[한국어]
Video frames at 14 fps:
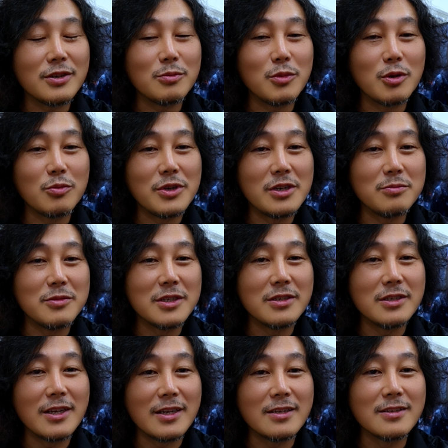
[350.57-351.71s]
어,
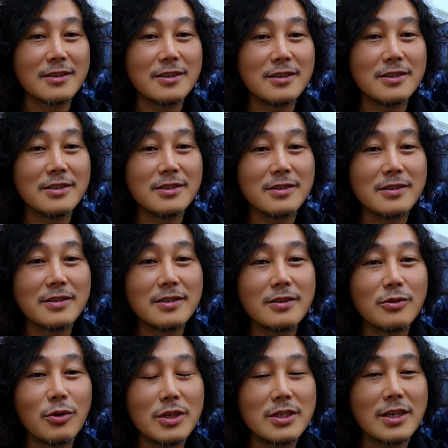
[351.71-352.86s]
명필름이라는 그
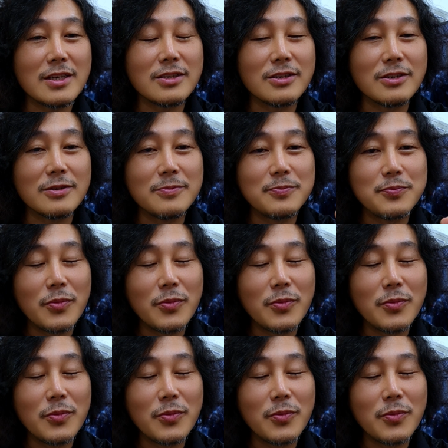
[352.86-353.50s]
회사에서.